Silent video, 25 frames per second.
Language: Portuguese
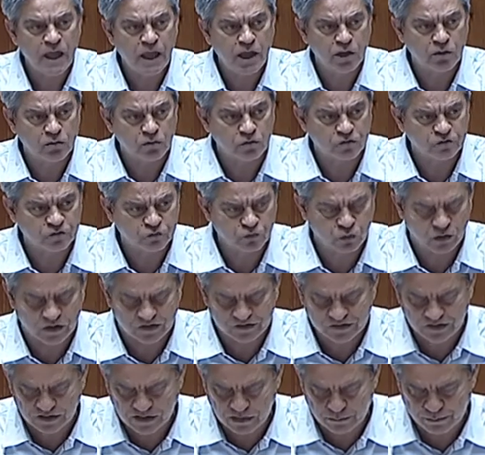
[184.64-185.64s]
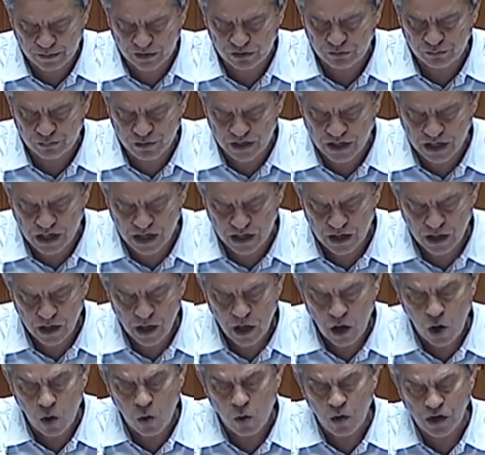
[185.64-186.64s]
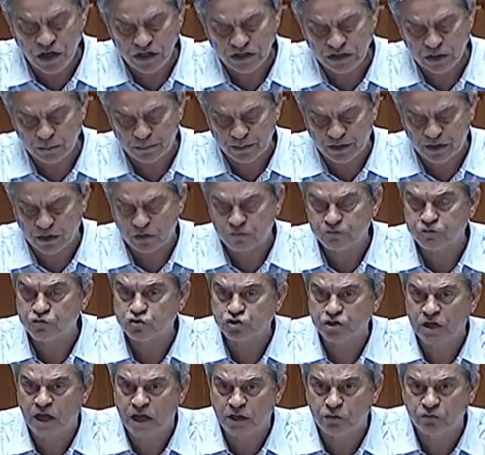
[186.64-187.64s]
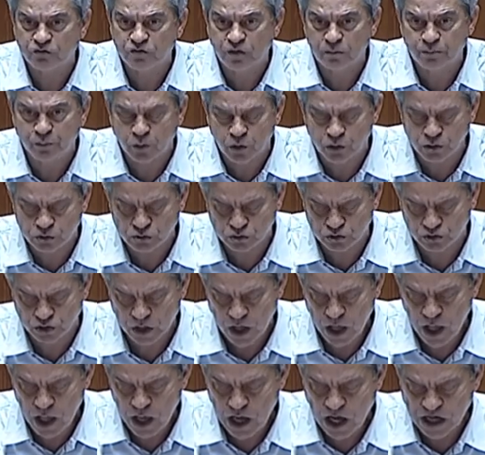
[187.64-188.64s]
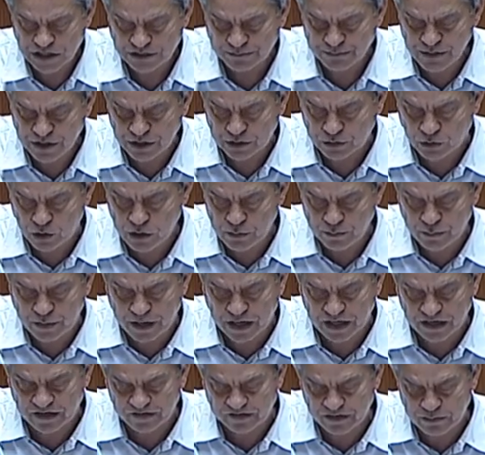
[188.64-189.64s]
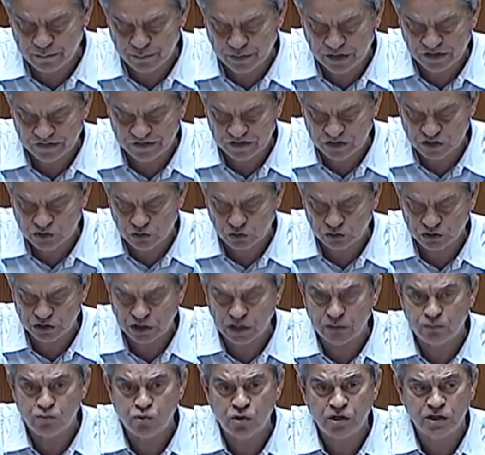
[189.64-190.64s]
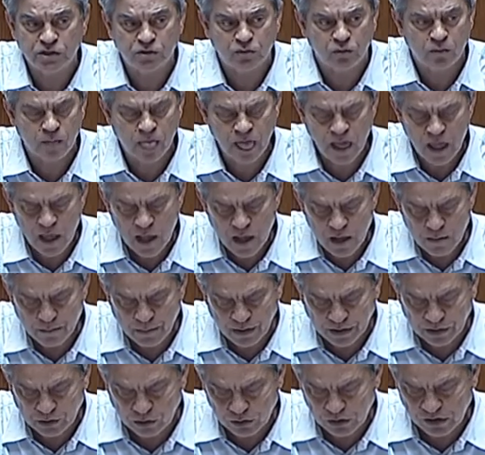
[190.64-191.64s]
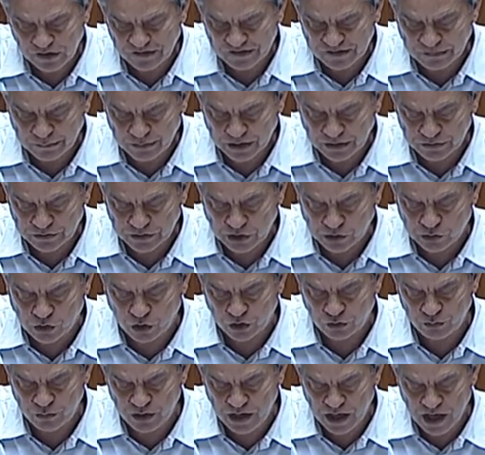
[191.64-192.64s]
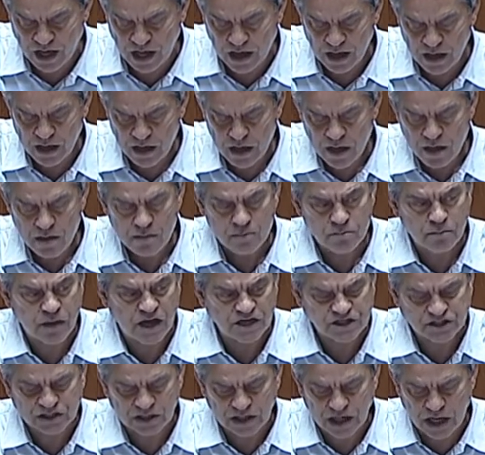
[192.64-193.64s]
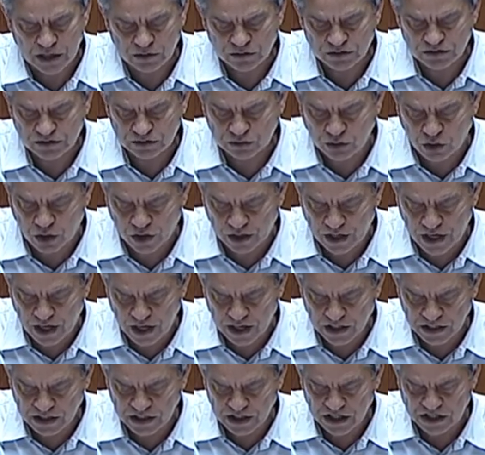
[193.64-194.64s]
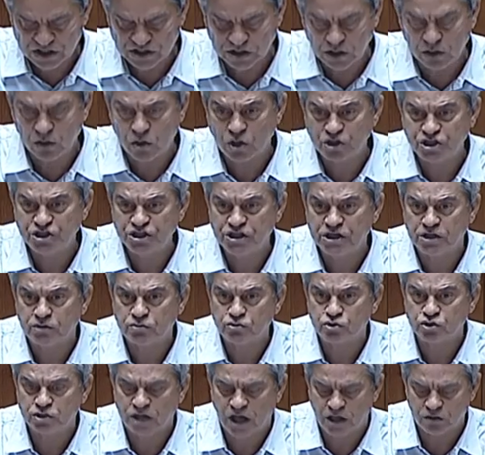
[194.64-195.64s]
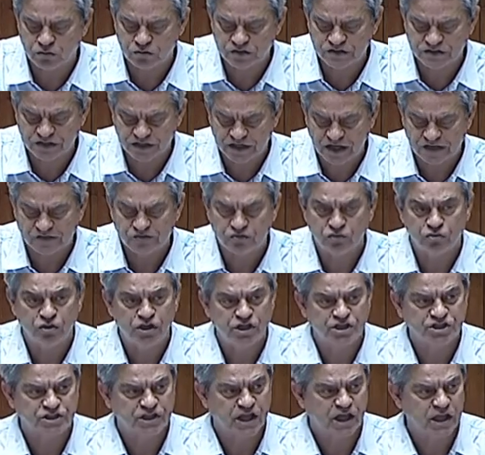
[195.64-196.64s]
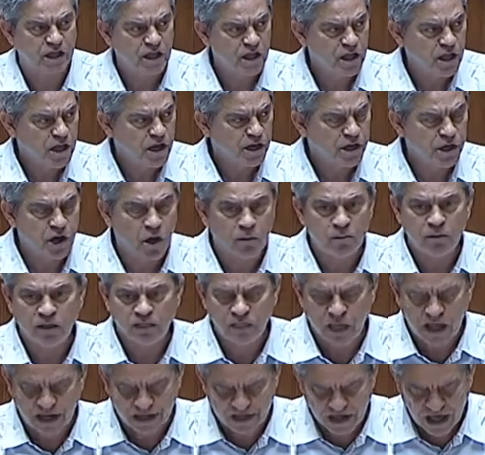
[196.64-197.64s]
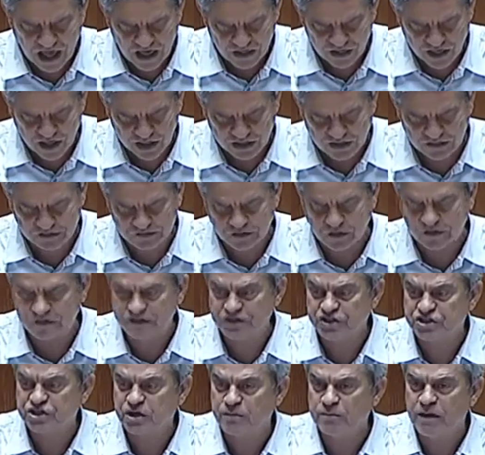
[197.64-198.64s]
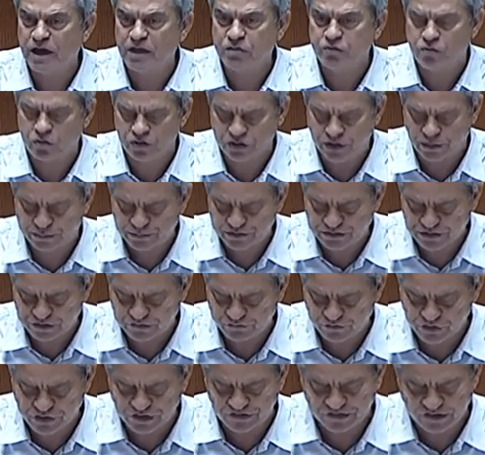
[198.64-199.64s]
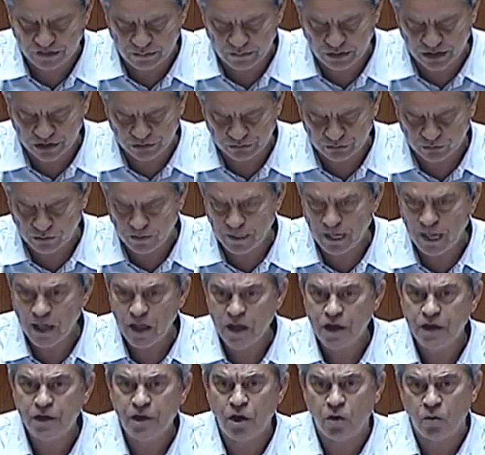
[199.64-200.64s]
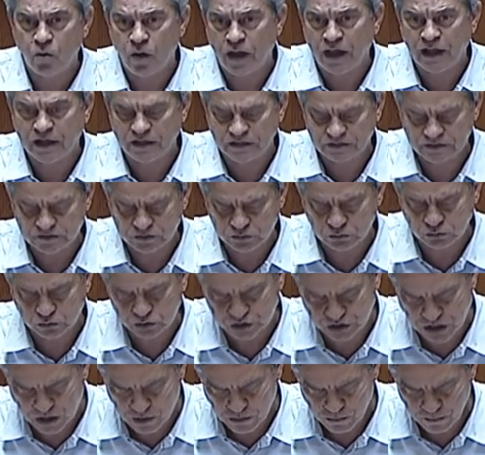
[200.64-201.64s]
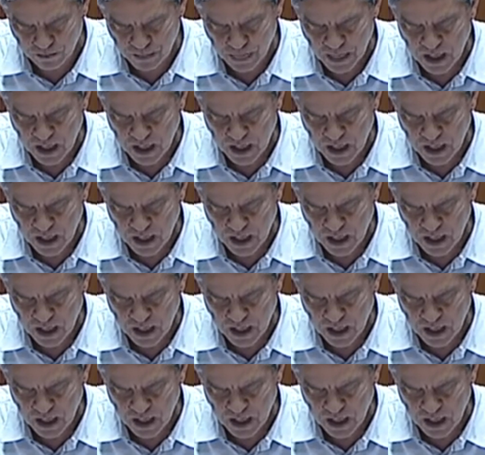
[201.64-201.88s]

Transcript: em consequência da pandemia, ou ainda para reforçar os apoios às micro e pequenas empresas, contribuindo para o relançamento da economia, mais claro se torna que esta lógica do Estado ser acionista, não mandar nada e só ser chamado quando é preciso financiamento, não é solução.